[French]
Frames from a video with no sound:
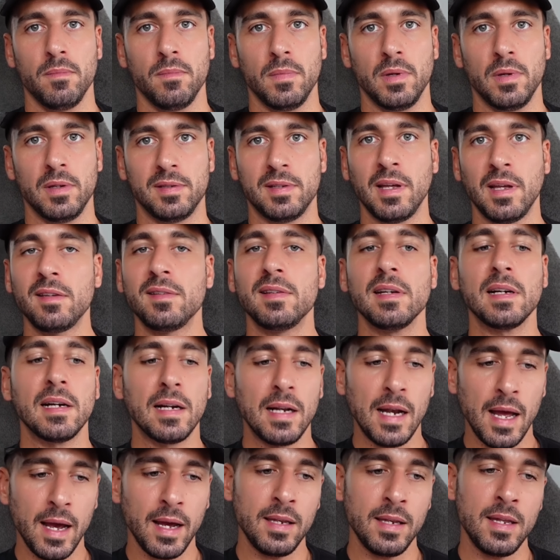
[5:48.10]
Et ça, c'est
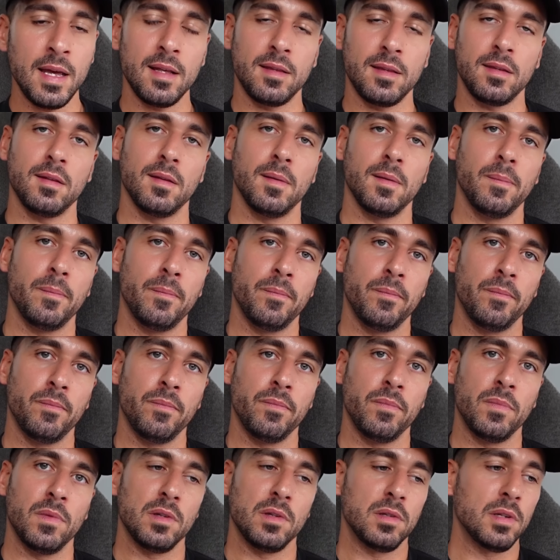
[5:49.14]
clair et net.
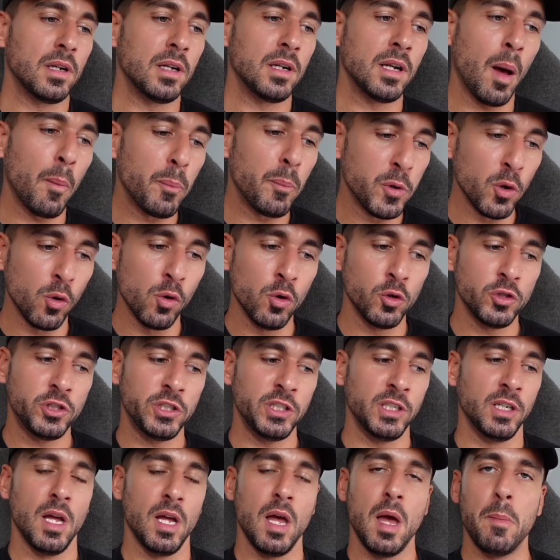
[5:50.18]
C'est de la
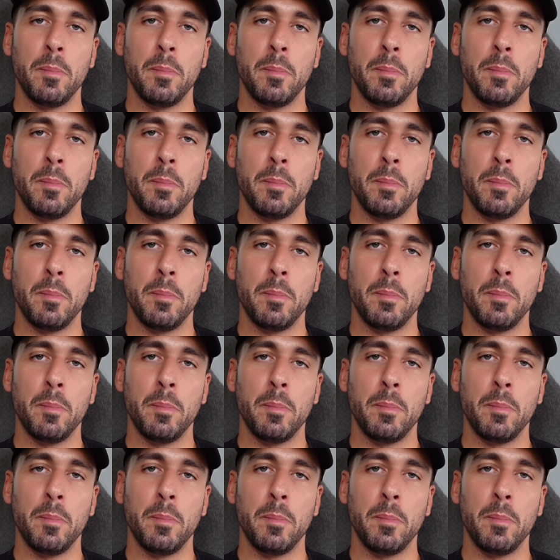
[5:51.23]
biologie.